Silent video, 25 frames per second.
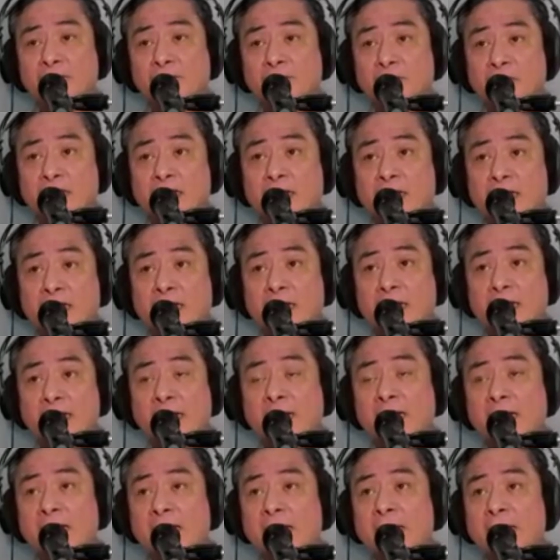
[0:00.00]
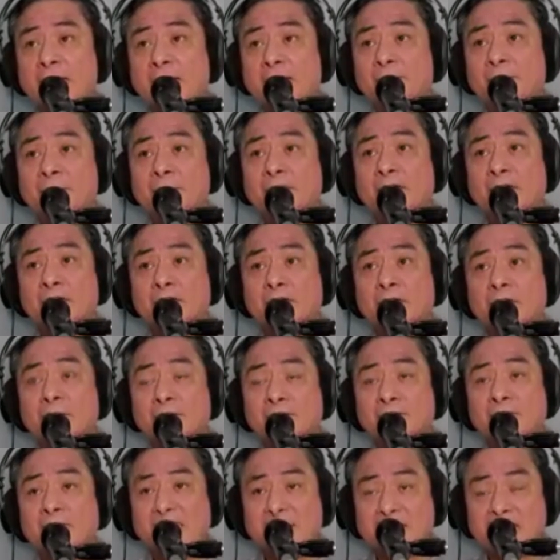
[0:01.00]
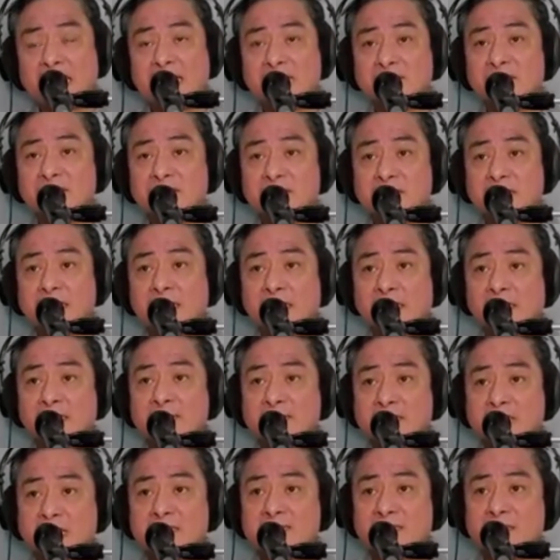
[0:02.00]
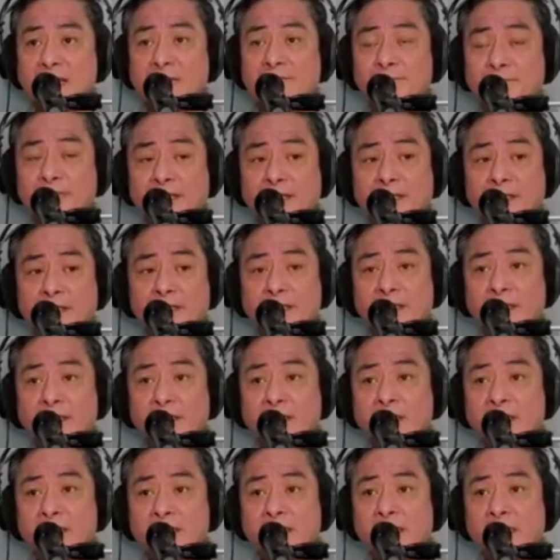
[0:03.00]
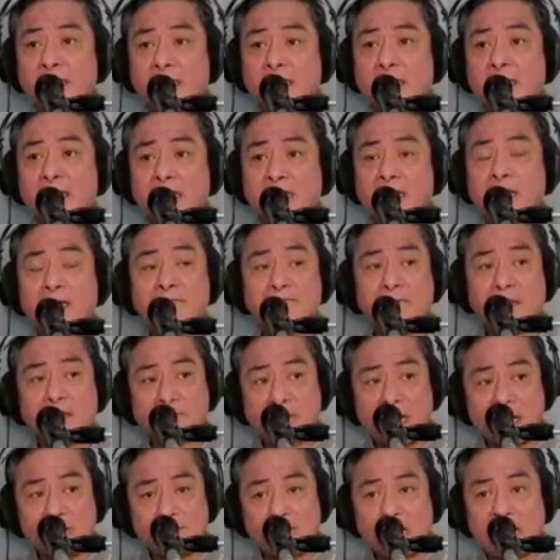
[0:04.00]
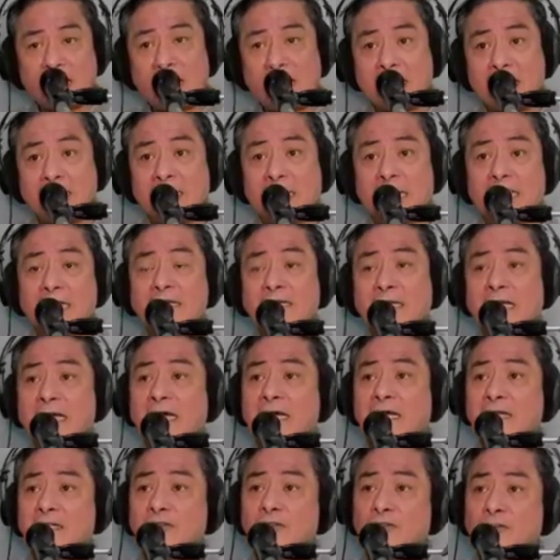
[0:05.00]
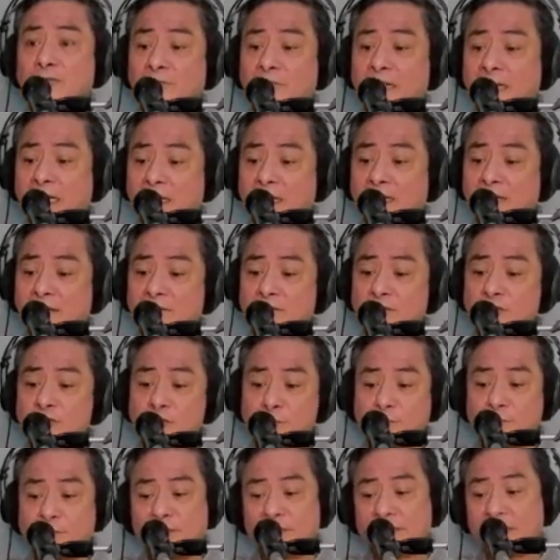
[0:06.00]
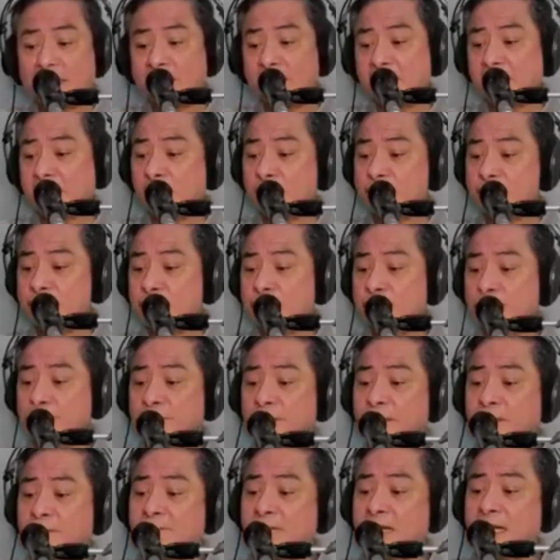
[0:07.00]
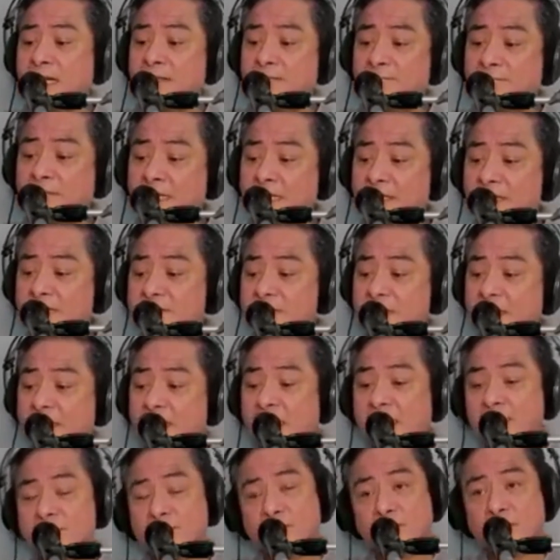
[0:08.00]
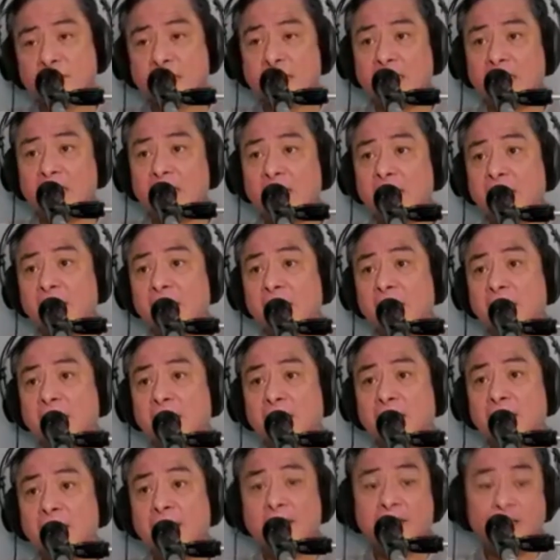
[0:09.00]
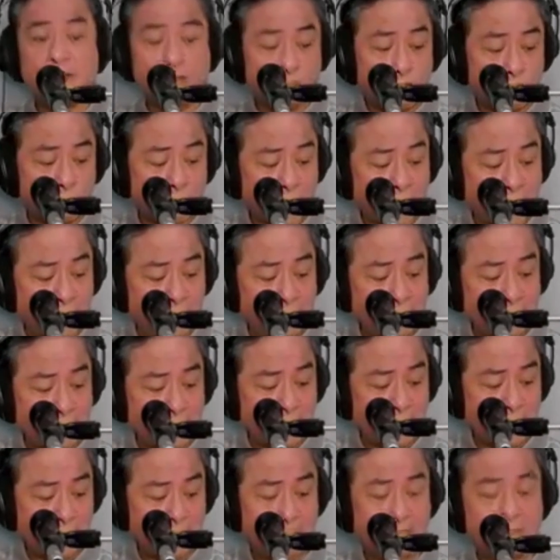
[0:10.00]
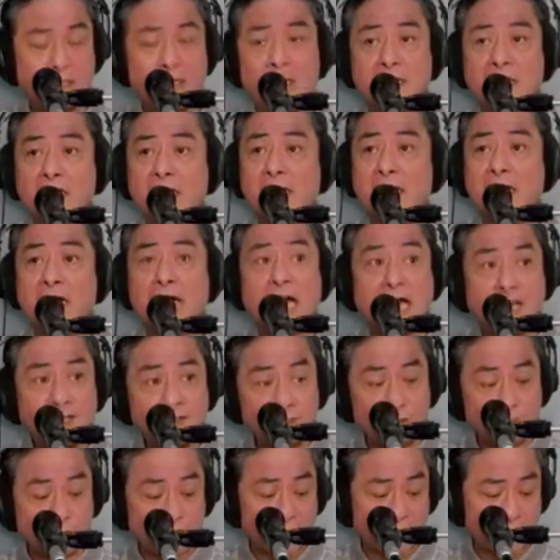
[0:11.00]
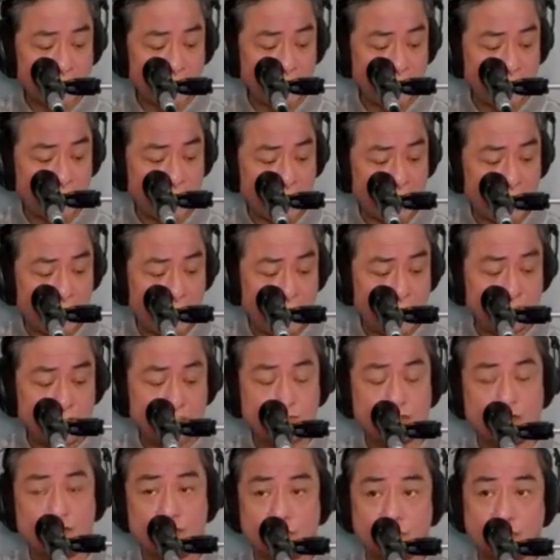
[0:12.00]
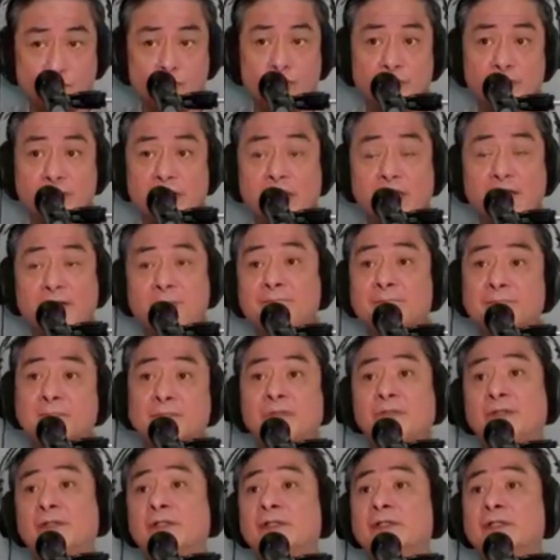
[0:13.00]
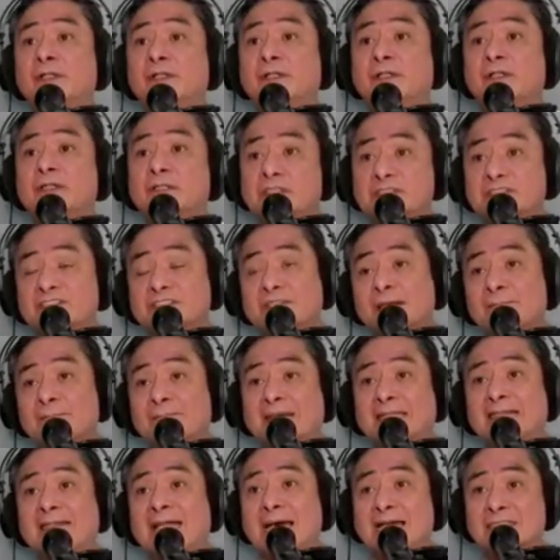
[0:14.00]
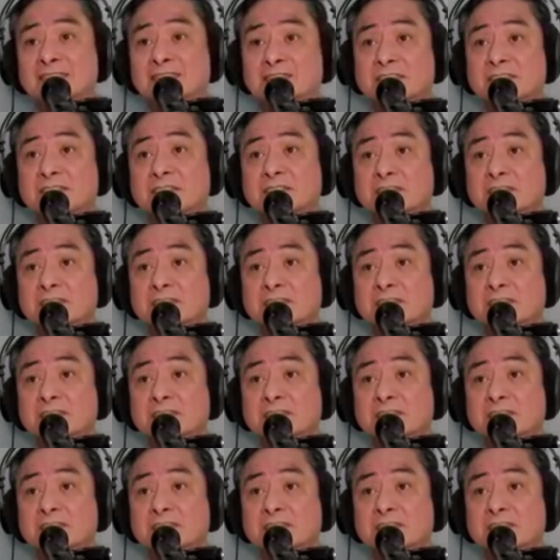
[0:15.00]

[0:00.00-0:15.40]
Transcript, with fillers: ng, uh, meron ng batas na nagsasabing uh, ang mamamahala na ng mga ospital na gusto niyang maibalik sa national, eh local na. Ayun na rin, alin sunod na rin po sa batas,